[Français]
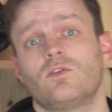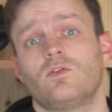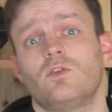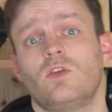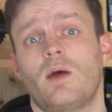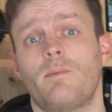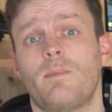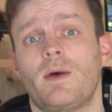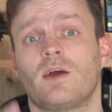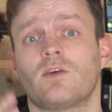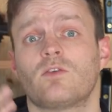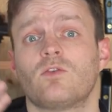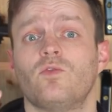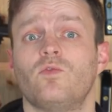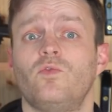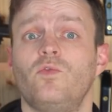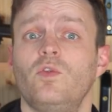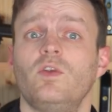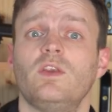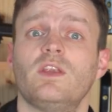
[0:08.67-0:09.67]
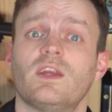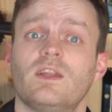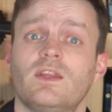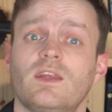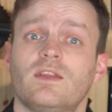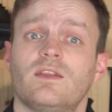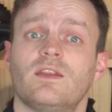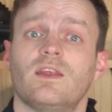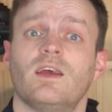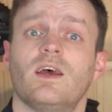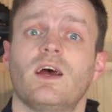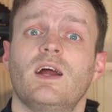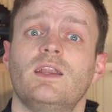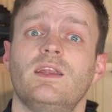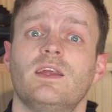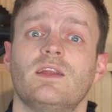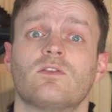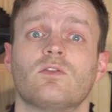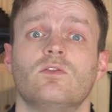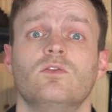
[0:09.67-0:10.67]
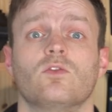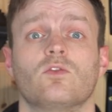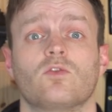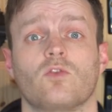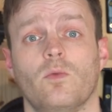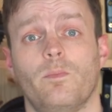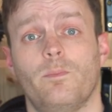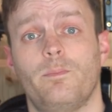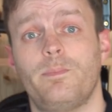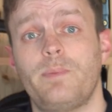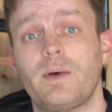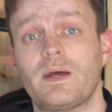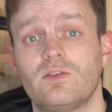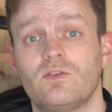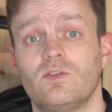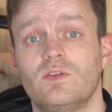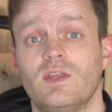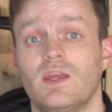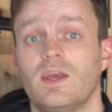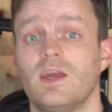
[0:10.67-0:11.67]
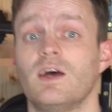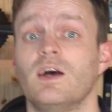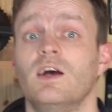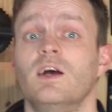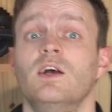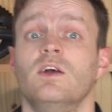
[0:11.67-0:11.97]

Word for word: que la marque Vulcanet allait être notre partenaire.